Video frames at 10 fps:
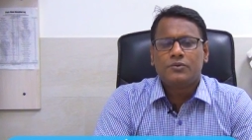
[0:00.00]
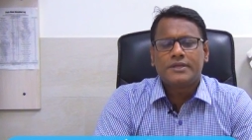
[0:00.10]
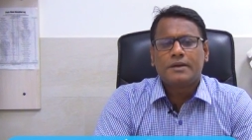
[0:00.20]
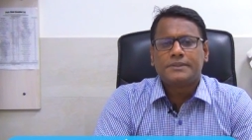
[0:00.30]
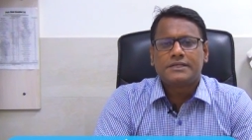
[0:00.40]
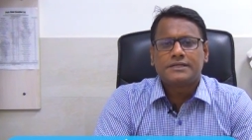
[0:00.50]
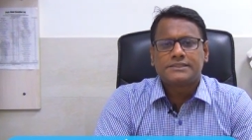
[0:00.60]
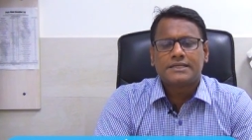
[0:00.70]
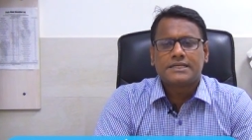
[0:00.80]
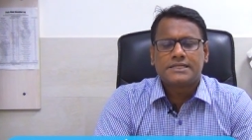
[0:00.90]
রোগী আমাদের
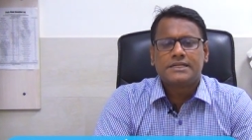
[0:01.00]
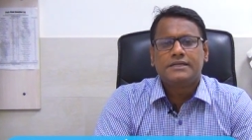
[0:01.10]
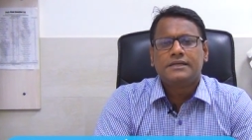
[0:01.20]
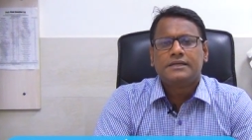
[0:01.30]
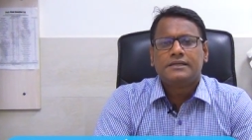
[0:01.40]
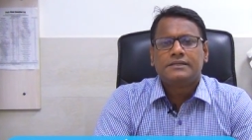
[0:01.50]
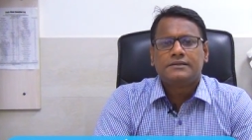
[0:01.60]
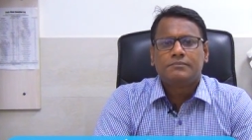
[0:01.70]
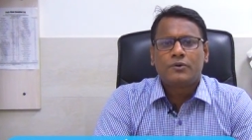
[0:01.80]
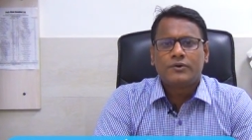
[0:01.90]
কাছে আসে
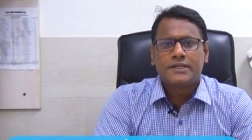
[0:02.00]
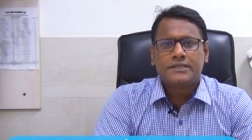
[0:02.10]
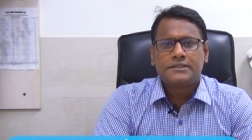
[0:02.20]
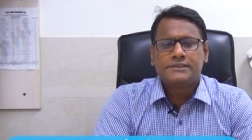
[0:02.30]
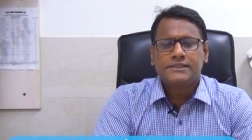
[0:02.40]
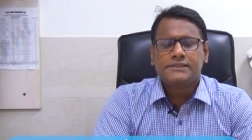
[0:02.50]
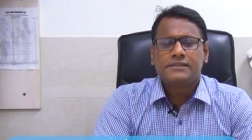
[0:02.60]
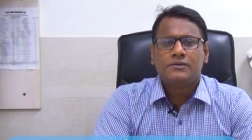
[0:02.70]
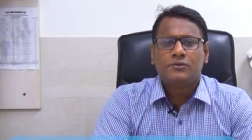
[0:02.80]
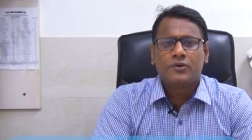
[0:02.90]
ব্রনকেকটেসিস
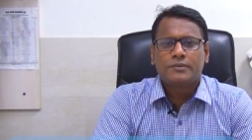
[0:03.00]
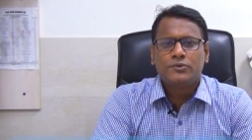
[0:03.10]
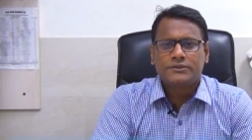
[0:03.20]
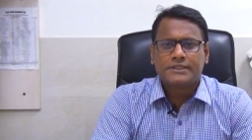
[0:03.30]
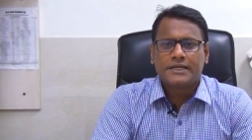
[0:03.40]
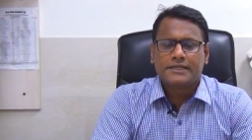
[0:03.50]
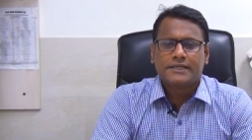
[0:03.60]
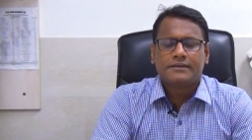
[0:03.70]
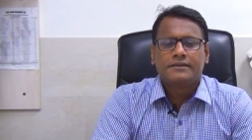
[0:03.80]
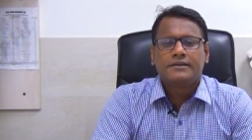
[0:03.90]
রোগে ভুগতে থাকে